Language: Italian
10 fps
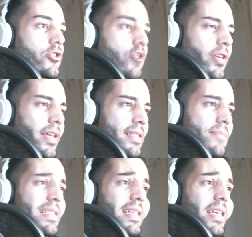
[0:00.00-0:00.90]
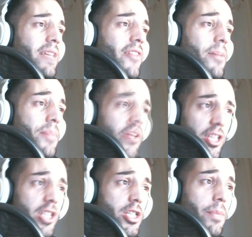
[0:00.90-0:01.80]
Sonix mi scrive,
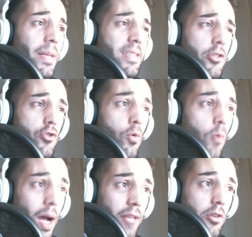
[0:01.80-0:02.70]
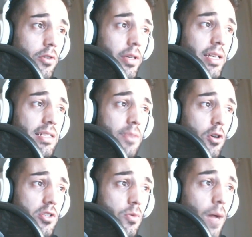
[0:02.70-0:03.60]
preferisci PlayStation 4,
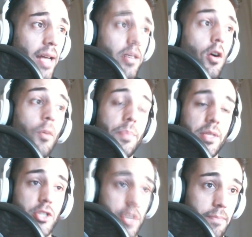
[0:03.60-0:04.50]
Xbox One o PC?